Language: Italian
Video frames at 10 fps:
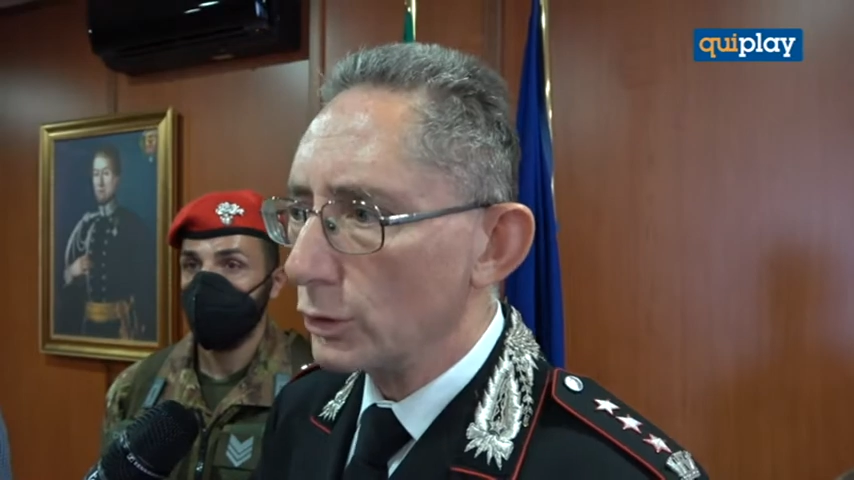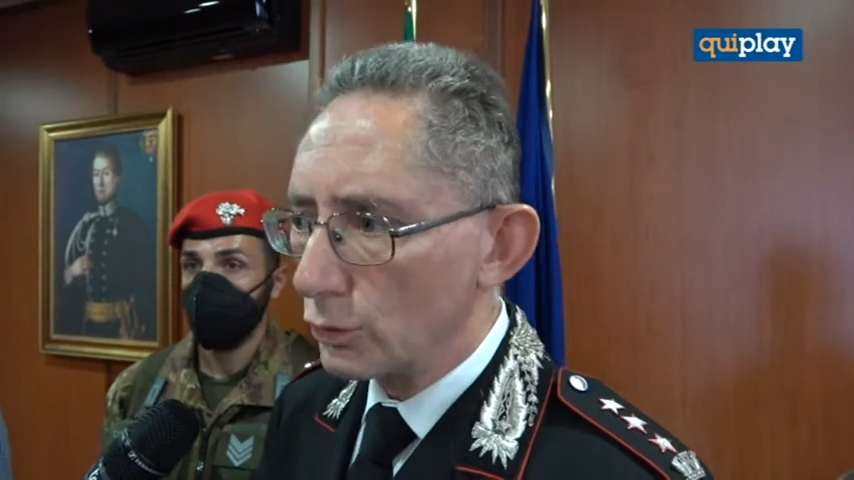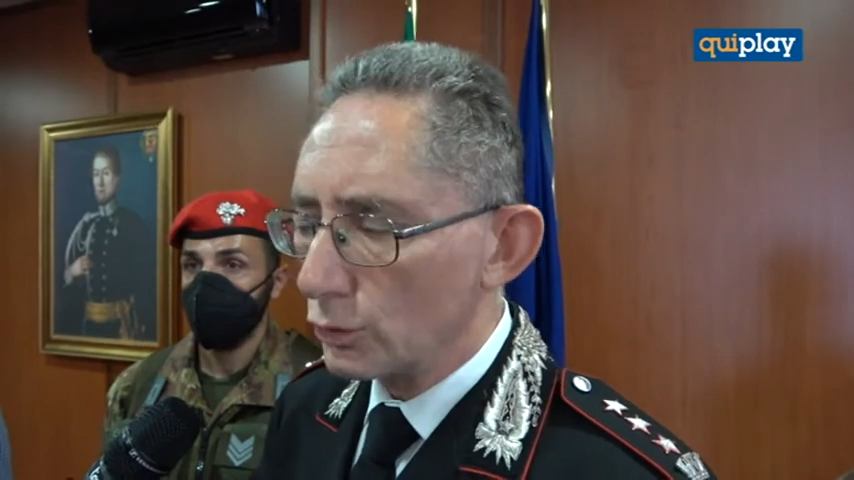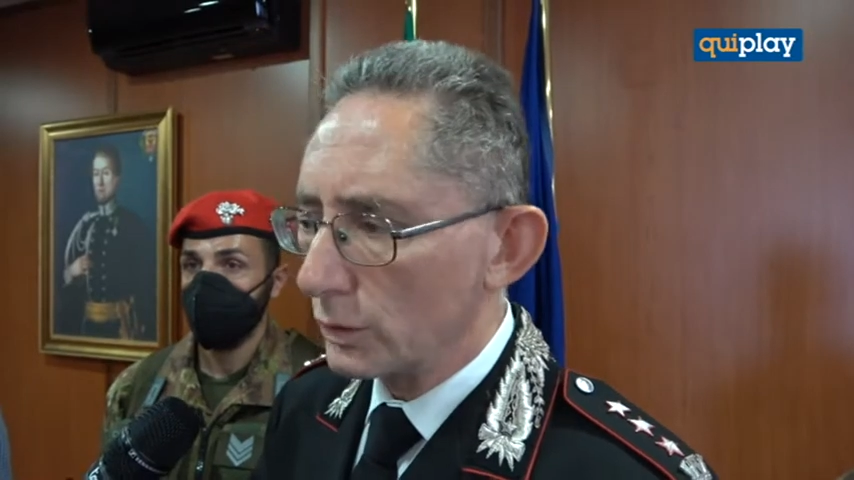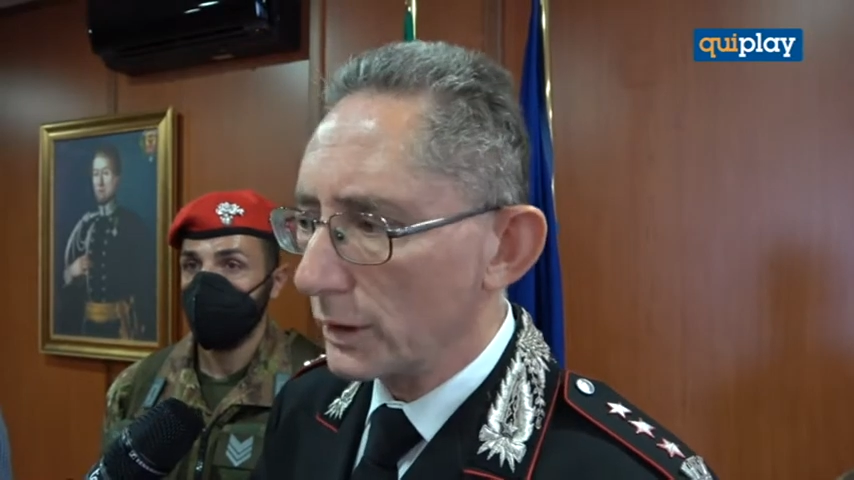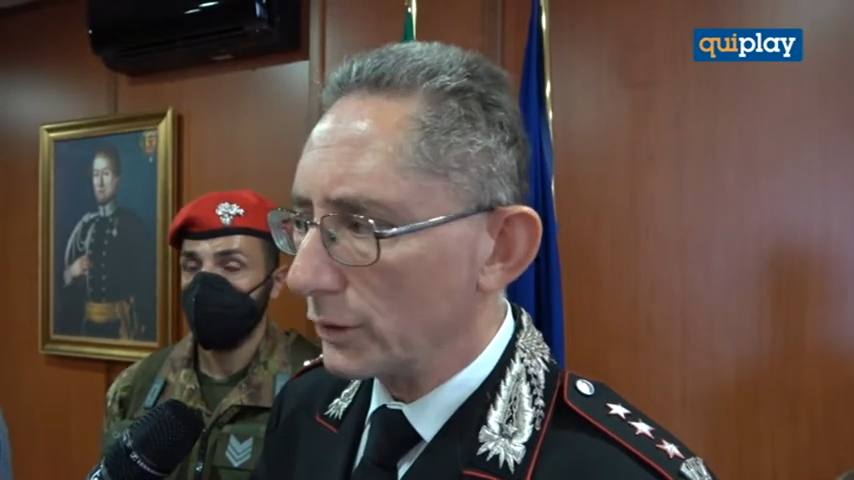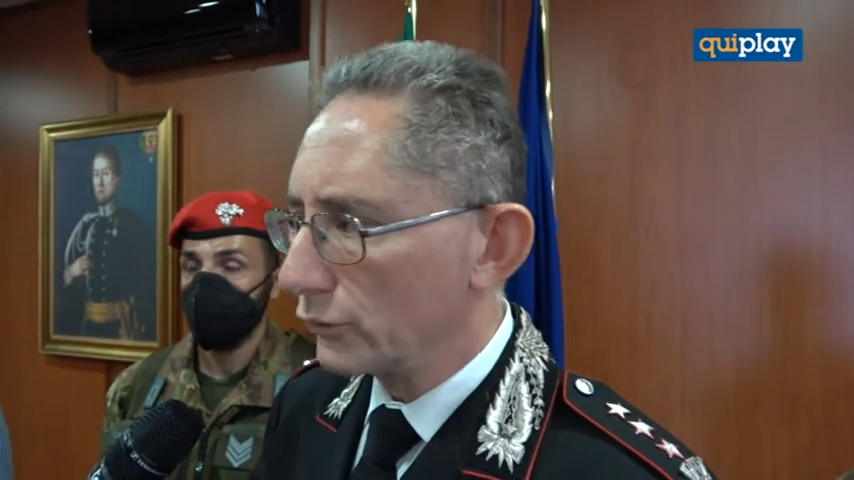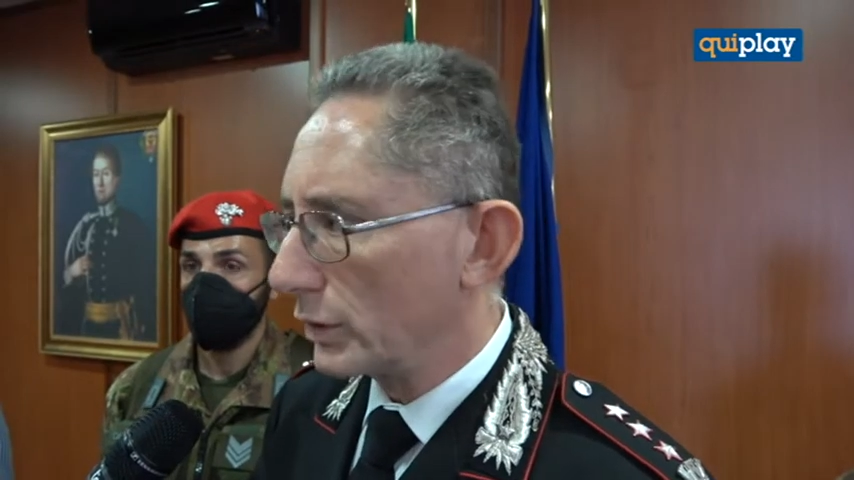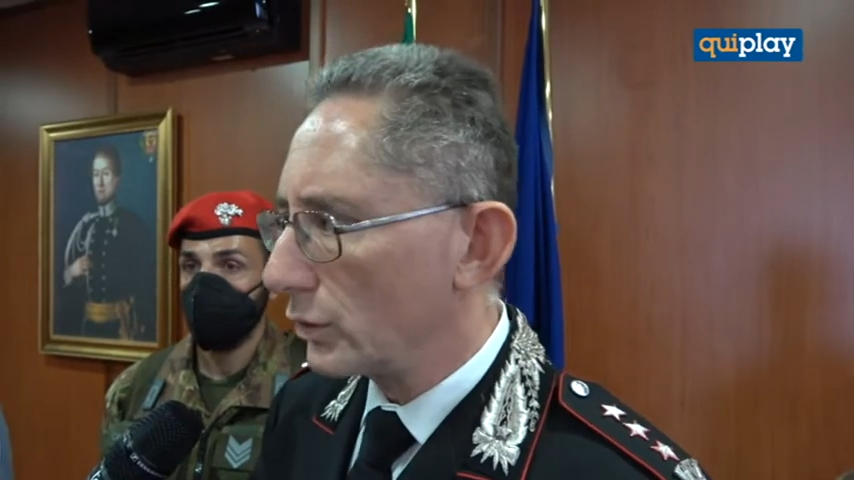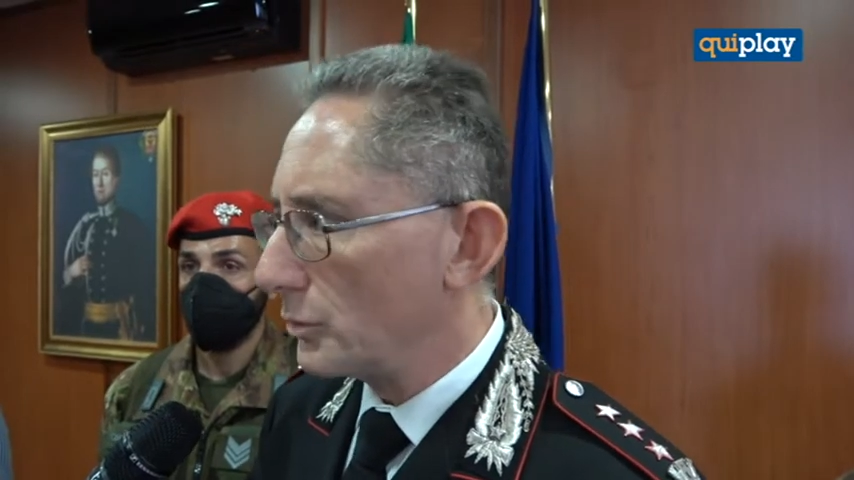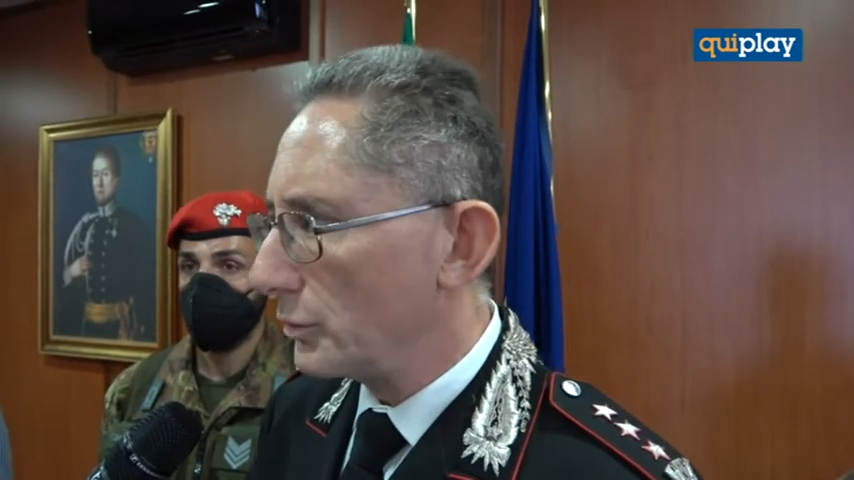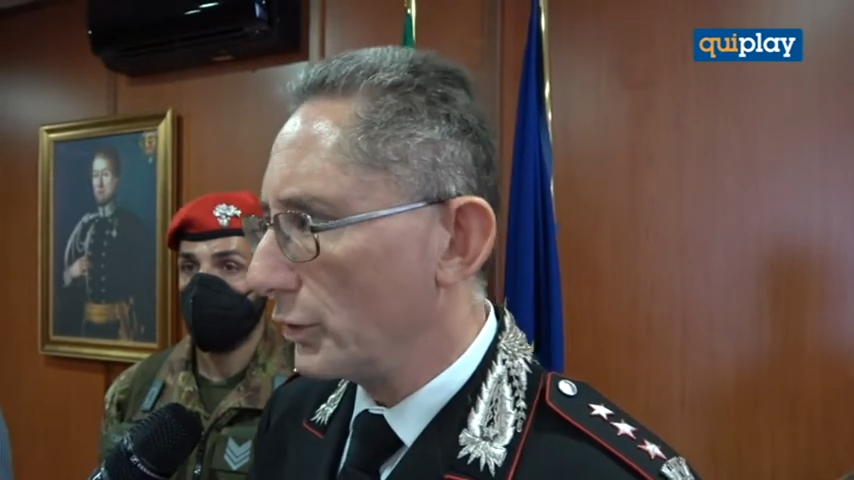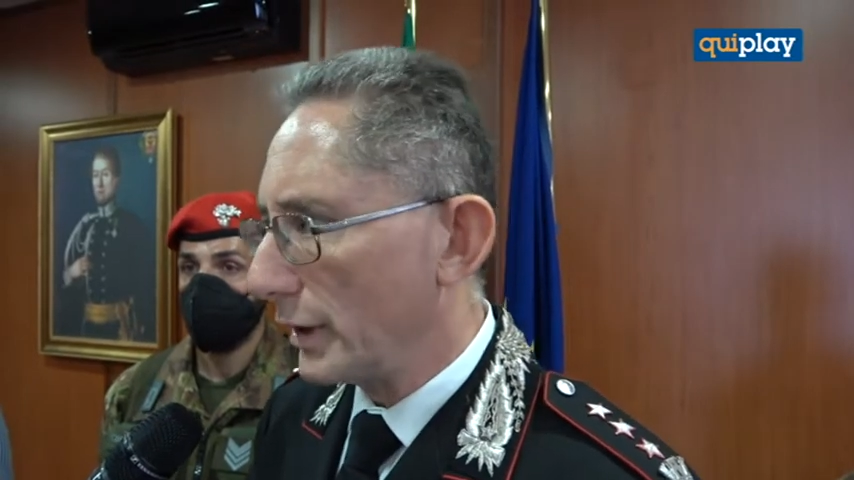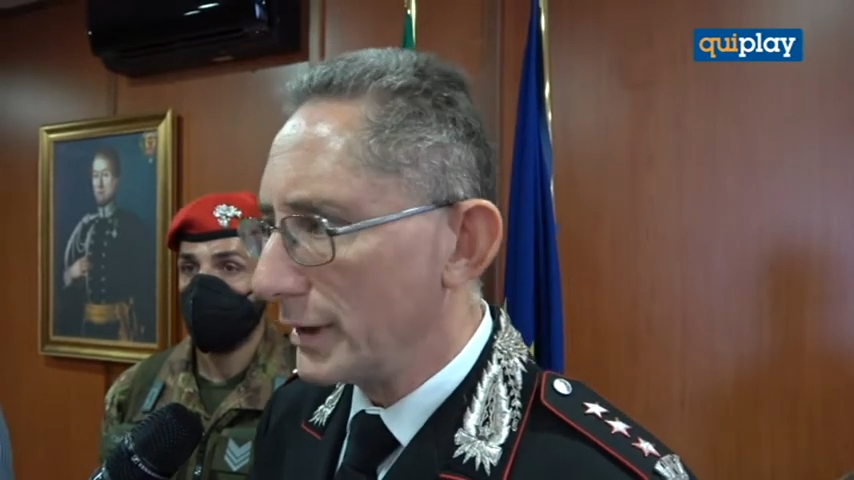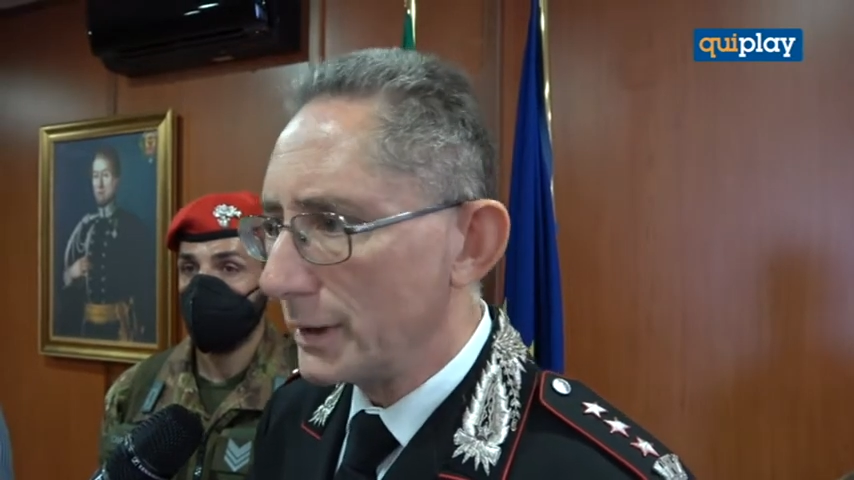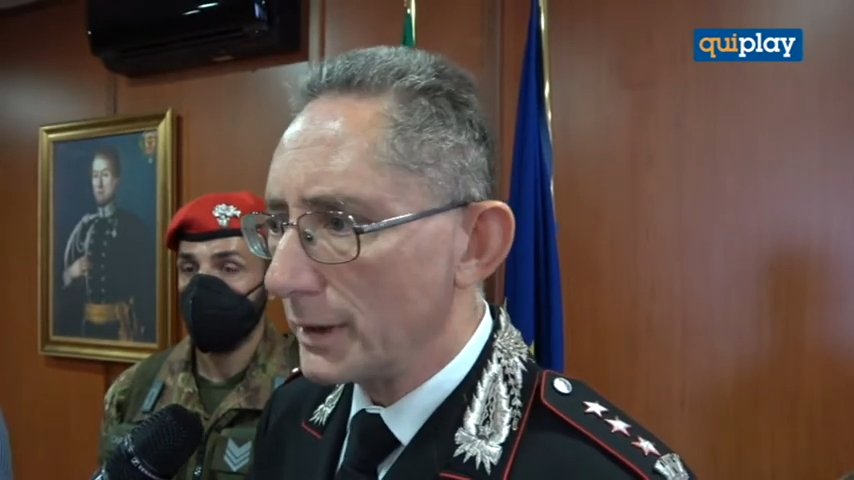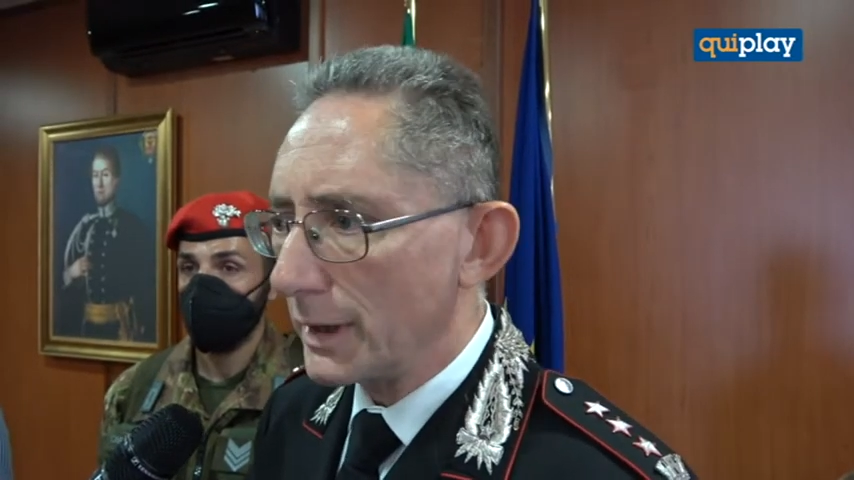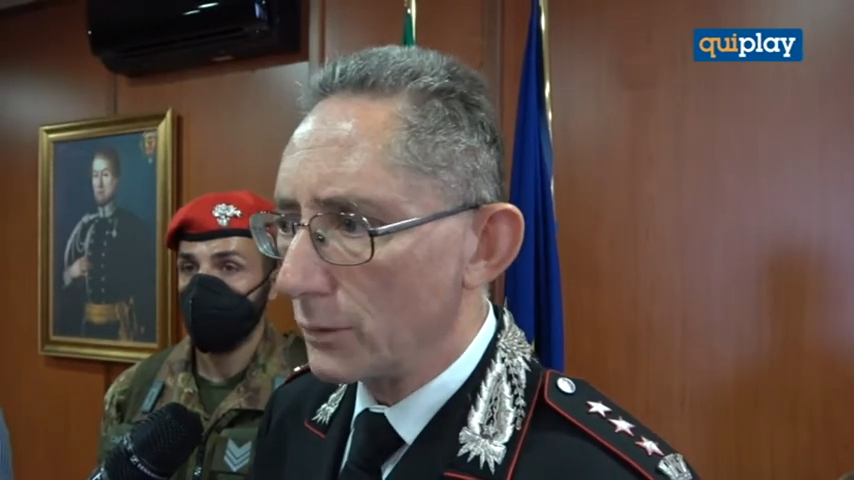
in tutte le sue componenti